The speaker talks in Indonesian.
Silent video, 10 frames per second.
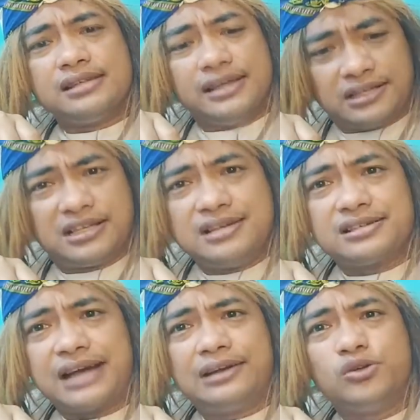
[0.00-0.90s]

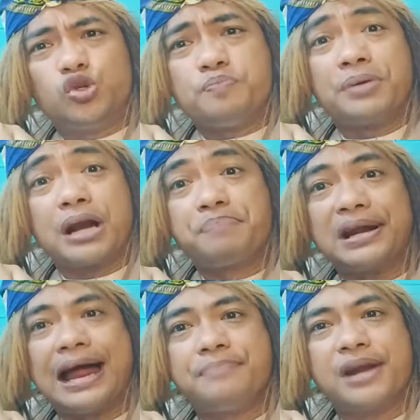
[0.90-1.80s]
izinkan untuk
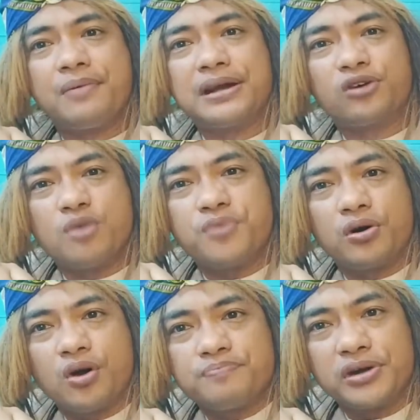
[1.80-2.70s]
berperang melawan
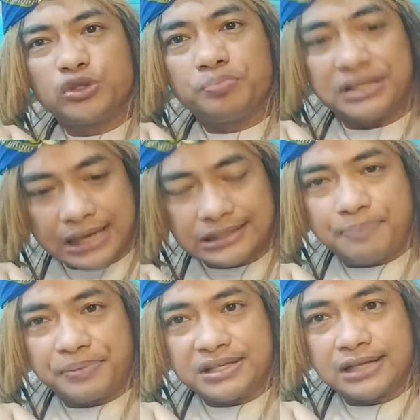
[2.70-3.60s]
kelompok-kelompok itu
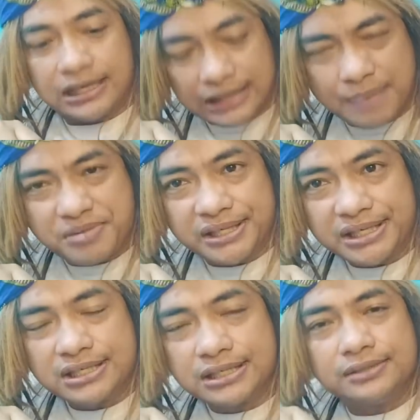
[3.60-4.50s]
penjajah-penjajah dalam negeri
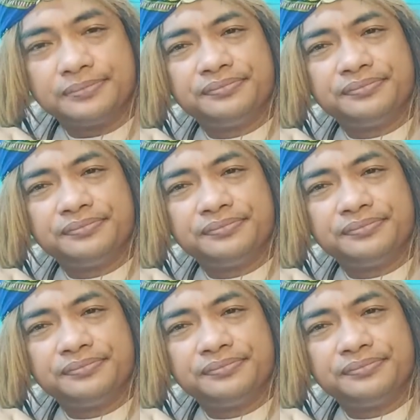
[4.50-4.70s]
sendiri.